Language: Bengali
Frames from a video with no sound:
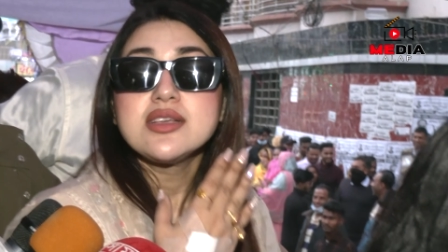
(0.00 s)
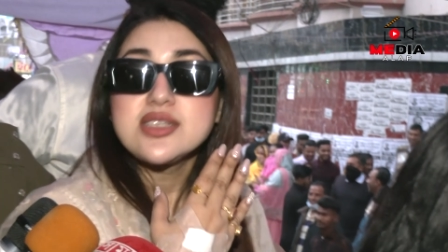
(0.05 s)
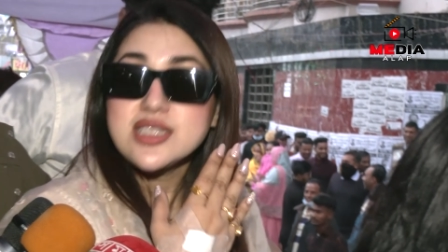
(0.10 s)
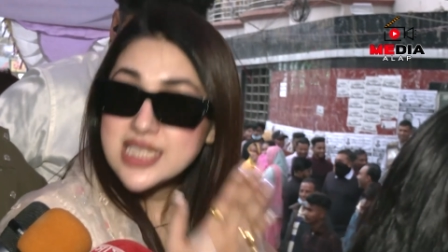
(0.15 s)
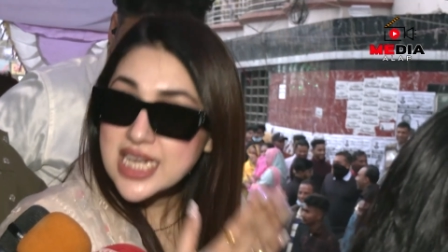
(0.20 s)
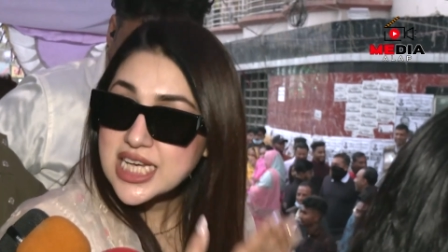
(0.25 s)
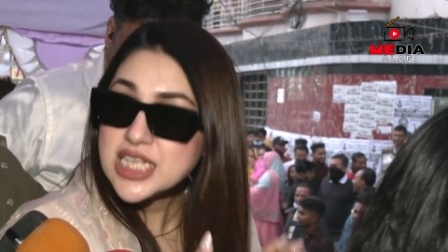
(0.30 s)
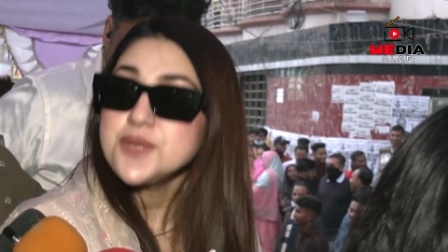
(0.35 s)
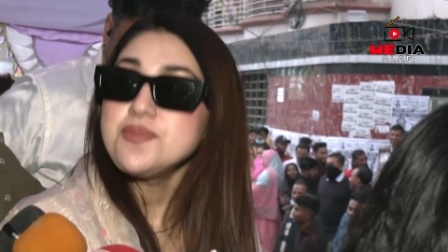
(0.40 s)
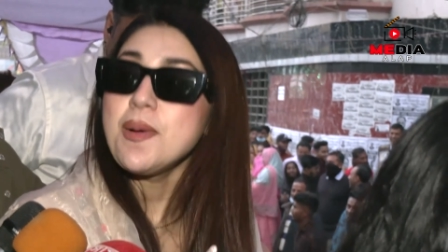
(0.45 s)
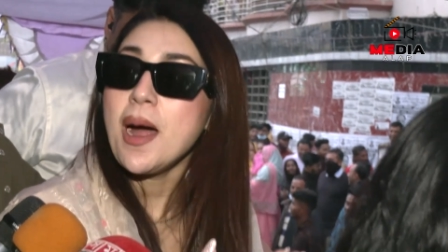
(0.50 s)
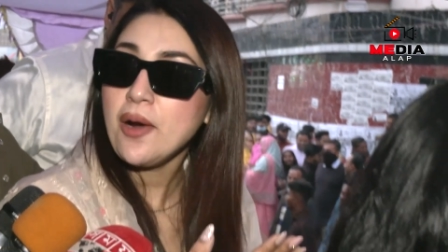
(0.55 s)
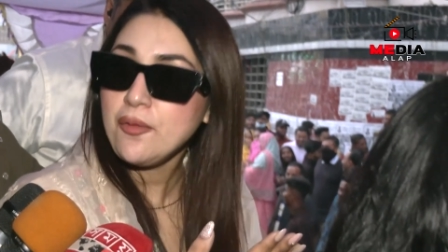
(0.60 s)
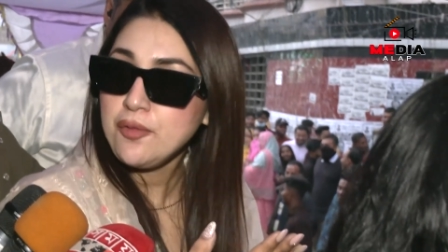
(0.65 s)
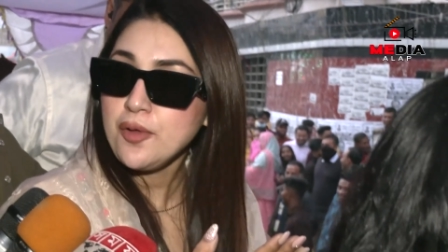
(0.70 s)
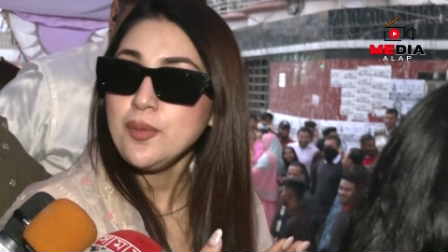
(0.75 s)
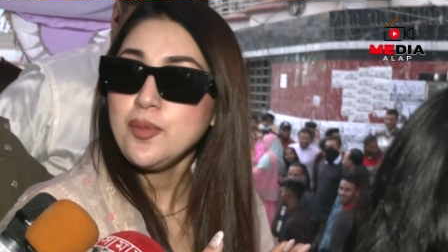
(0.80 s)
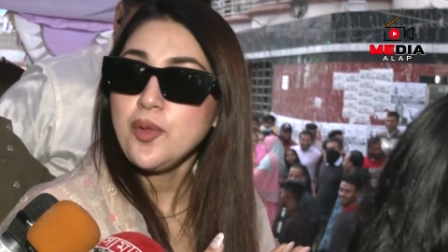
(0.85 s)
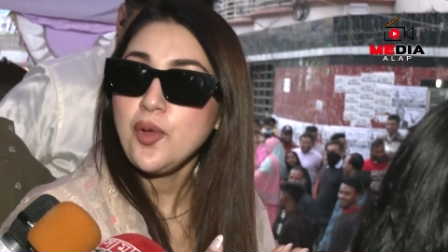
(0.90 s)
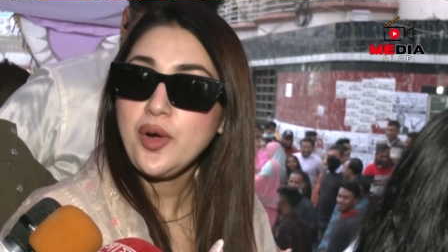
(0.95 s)
স্টেজ
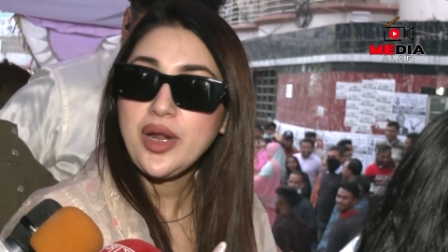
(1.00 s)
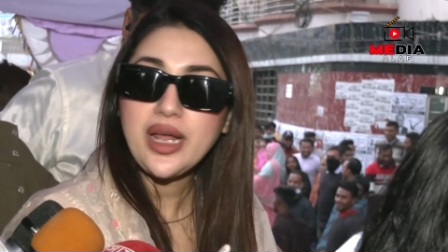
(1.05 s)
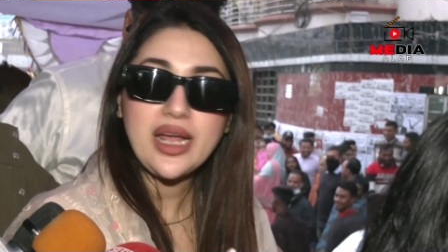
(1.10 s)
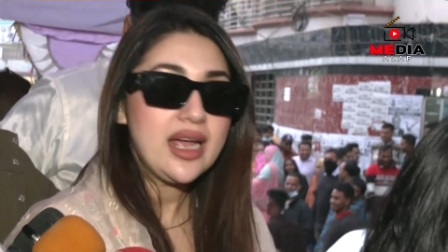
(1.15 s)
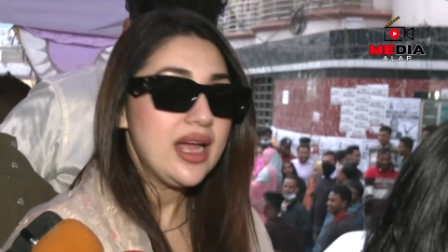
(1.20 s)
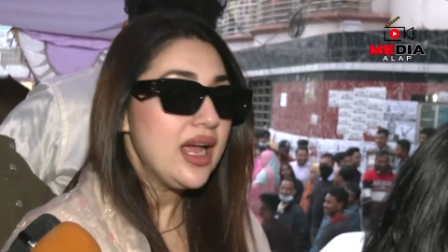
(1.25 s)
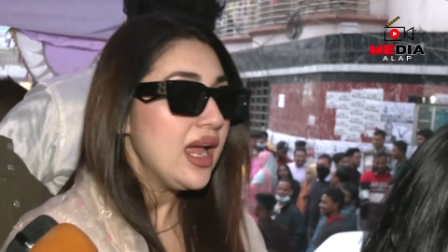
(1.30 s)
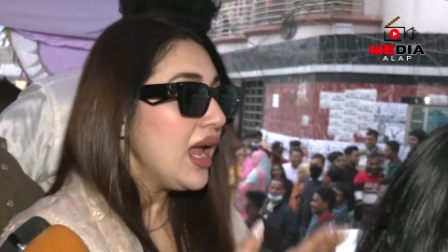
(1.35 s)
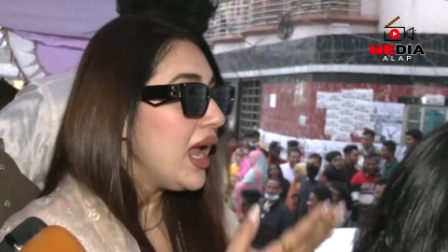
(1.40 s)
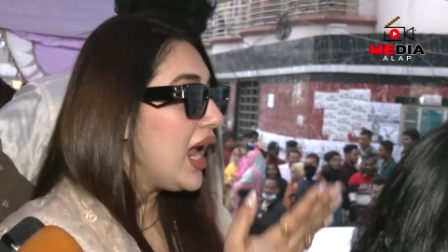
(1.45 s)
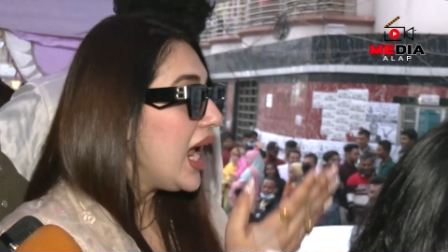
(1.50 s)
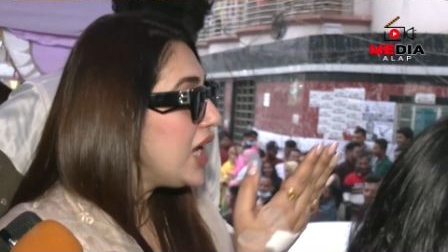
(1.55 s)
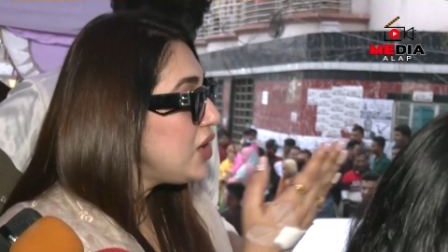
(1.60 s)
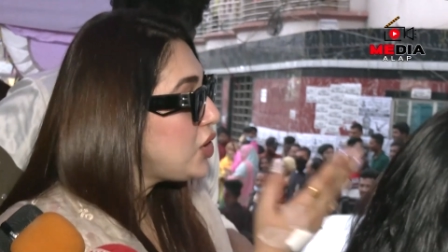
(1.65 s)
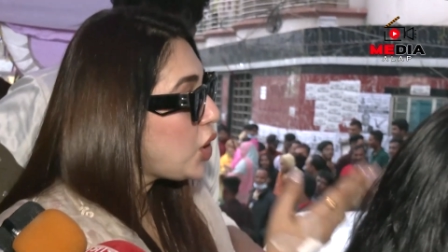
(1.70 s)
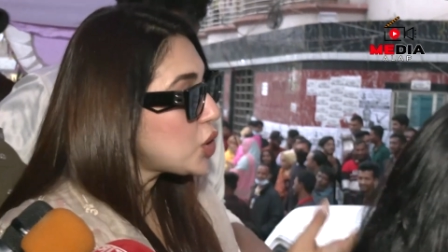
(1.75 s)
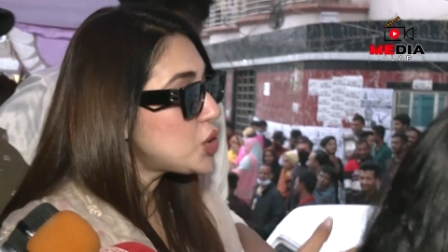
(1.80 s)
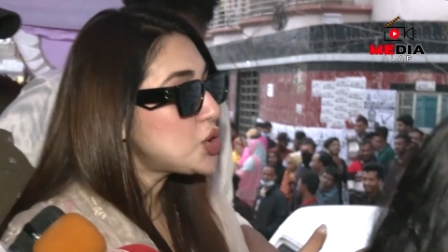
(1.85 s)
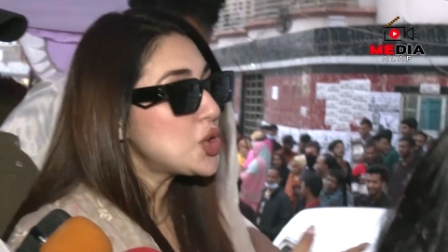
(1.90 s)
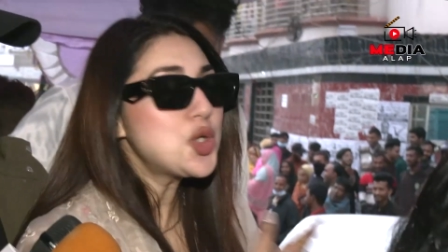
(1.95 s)
পারফর্ম করি এই
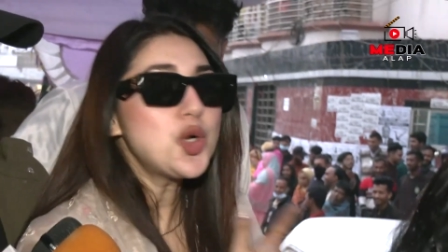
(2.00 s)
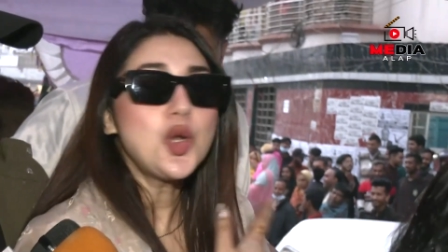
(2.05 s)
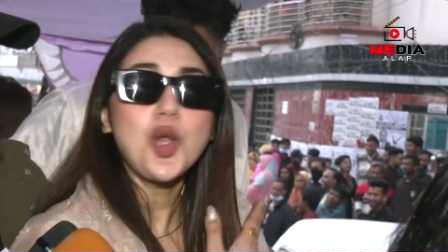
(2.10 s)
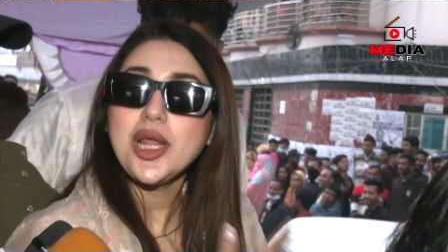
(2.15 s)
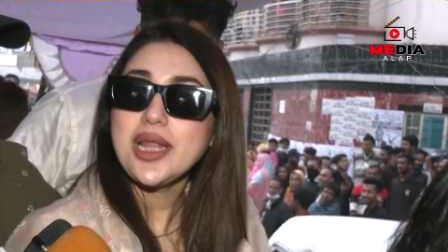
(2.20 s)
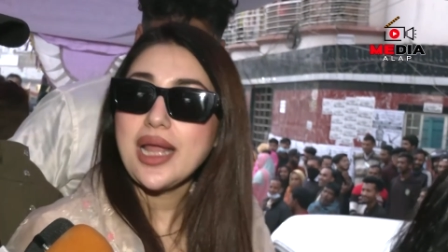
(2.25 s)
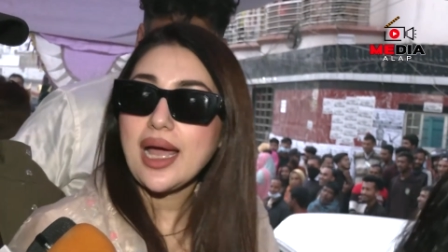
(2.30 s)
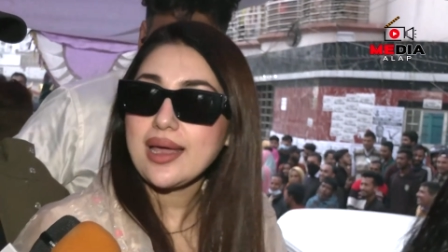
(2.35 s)
দর্শকগুলোই